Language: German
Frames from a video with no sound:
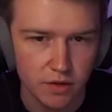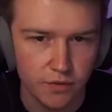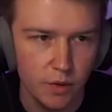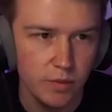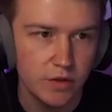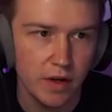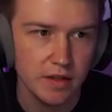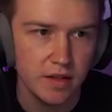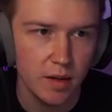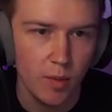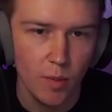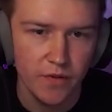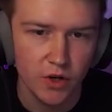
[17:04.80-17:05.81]

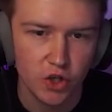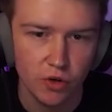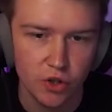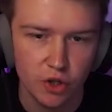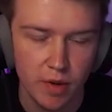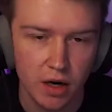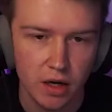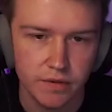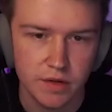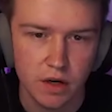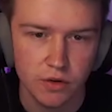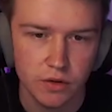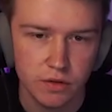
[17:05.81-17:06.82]
25er Bomb wäre schon schmackhaft.
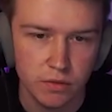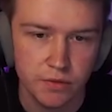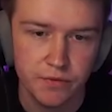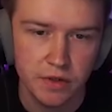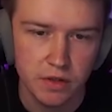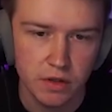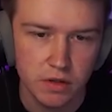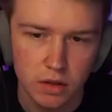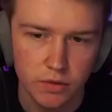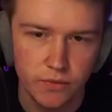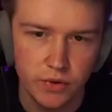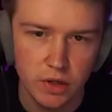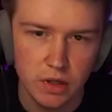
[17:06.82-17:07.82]
Sage ich so, wie es ist.
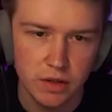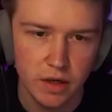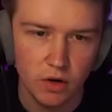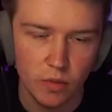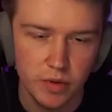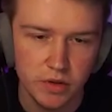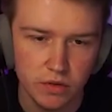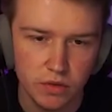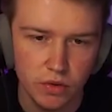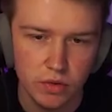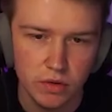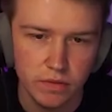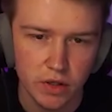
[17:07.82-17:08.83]
Ein Viertel der Lobby zu
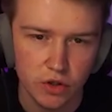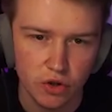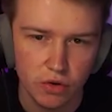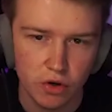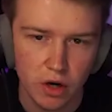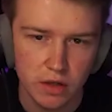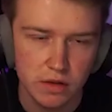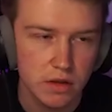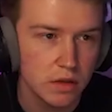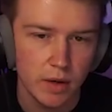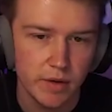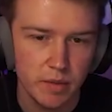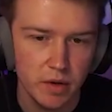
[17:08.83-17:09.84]
töten wäre schon
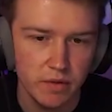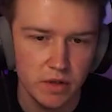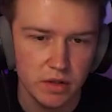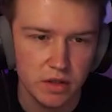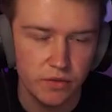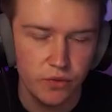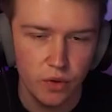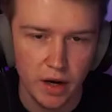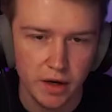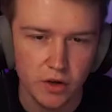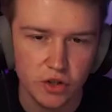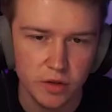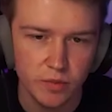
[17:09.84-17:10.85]
crazy. Aber ich habe irgendwie das Gefühl,
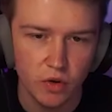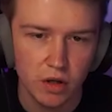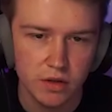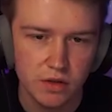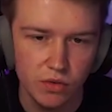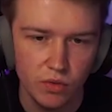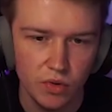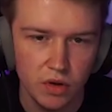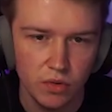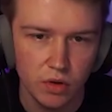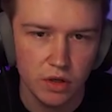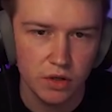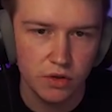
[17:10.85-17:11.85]
einer stirbt noch an Zone
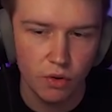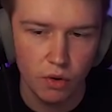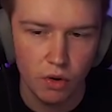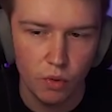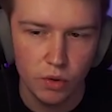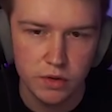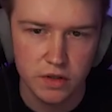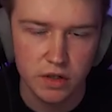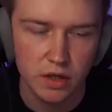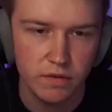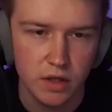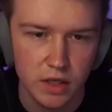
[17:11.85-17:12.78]
oder die holen sich irgendwie